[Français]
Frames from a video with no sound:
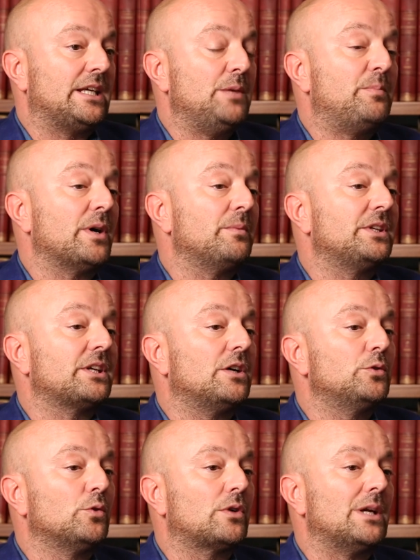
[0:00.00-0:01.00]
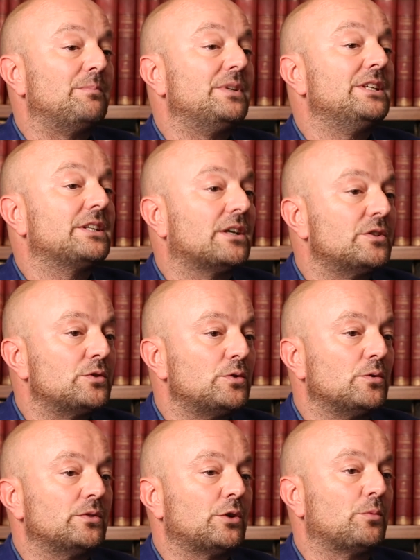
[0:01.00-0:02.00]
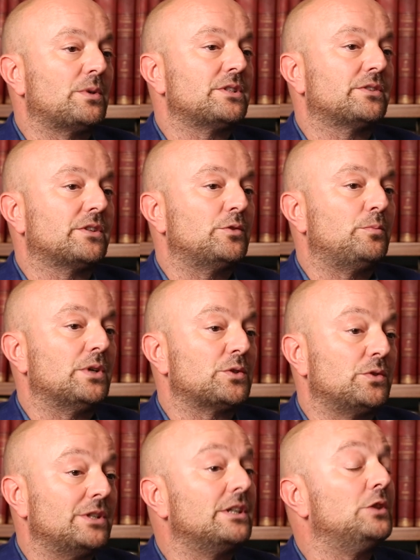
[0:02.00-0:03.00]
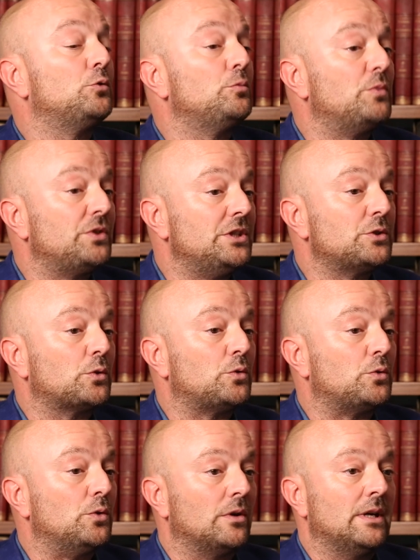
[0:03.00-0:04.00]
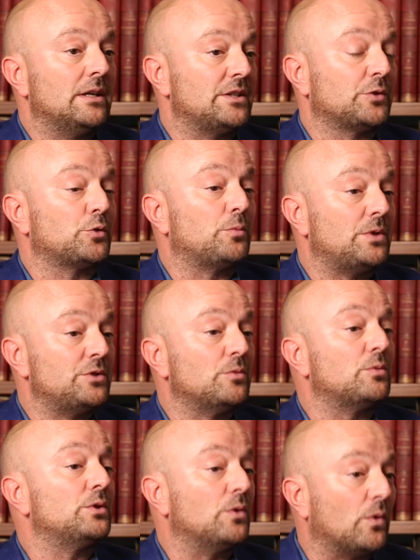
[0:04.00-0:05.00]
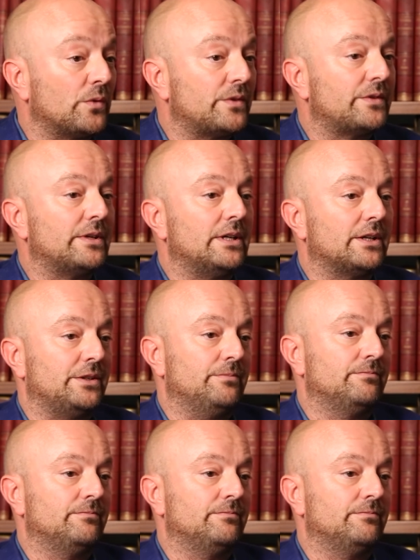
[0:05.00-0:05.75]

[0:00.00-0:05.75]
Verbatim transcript: qui permettra donc la pénétration des représentants du personnel dans les toutes petites structures, les entreprises de moins de 11 salariés.